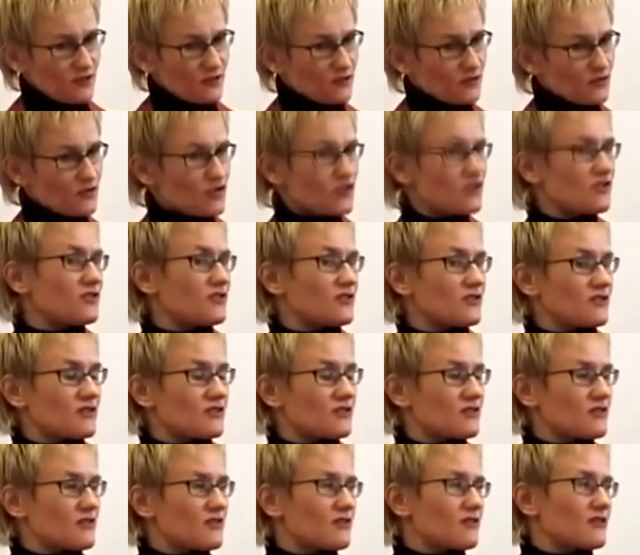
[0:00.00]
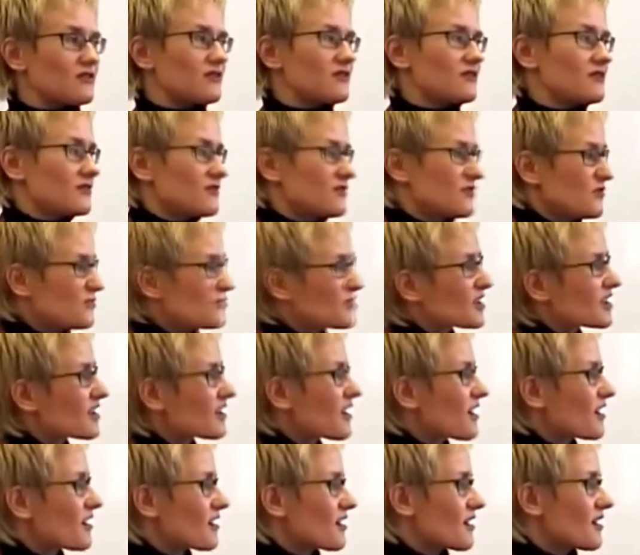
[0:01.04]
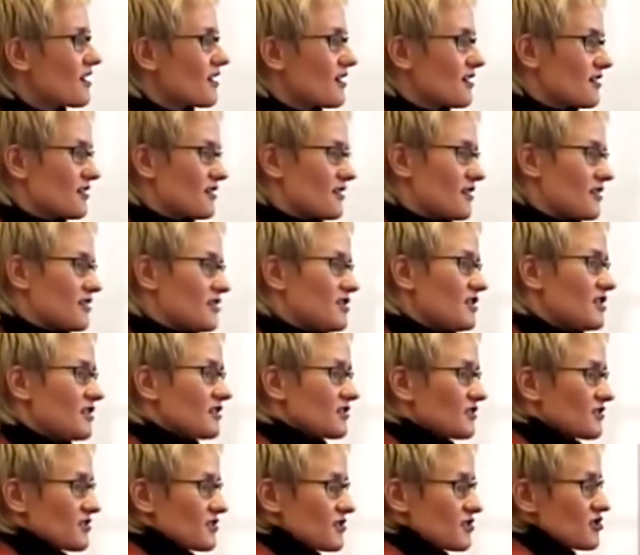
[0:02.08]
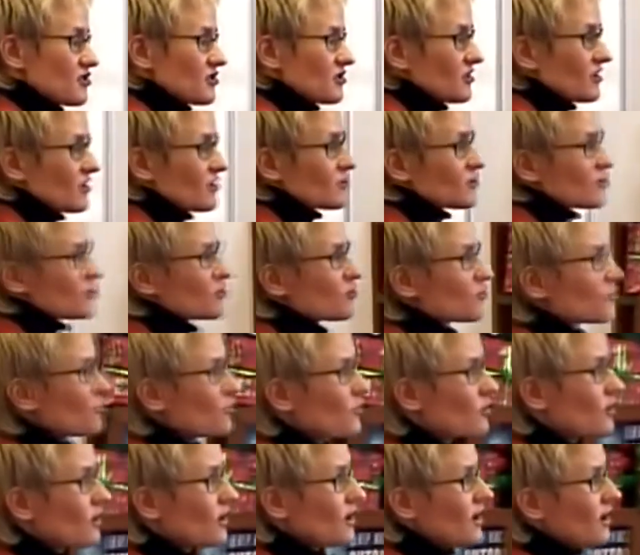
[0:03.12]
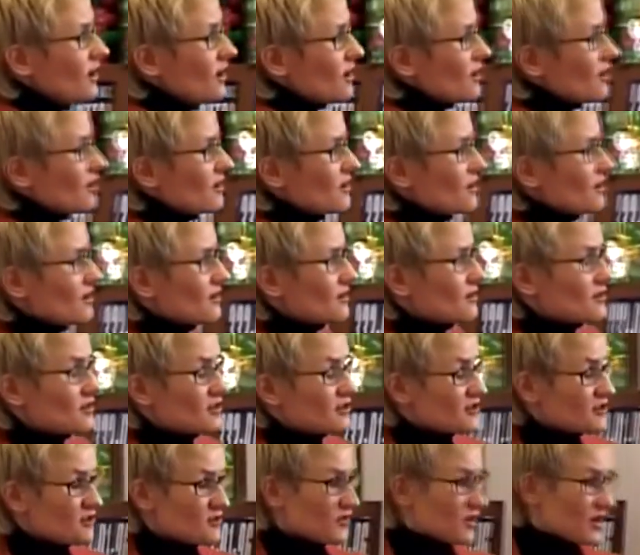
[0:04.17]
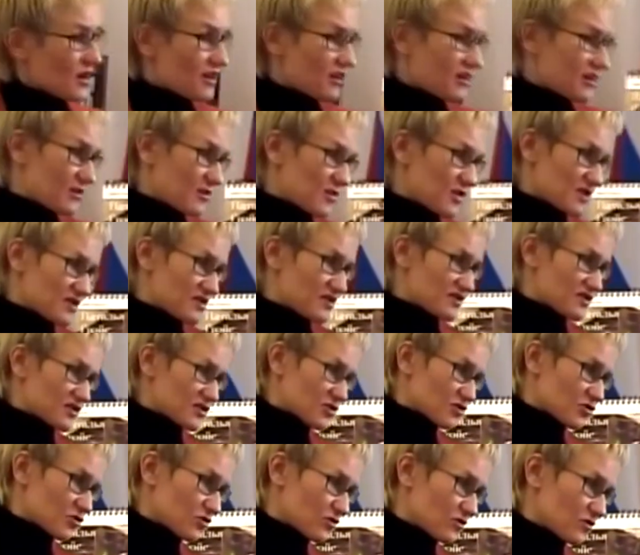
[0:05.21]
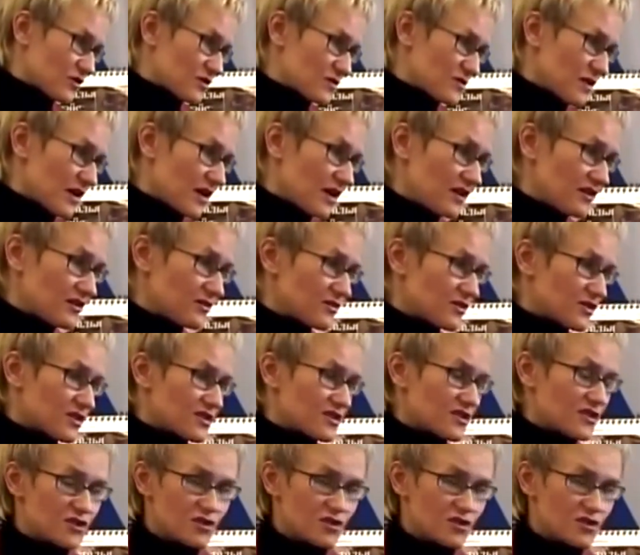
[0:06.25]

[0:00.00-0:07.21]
очень э, многогранное. Некоторые считают, что э, это неправильная позиция, что быть богатым – это значит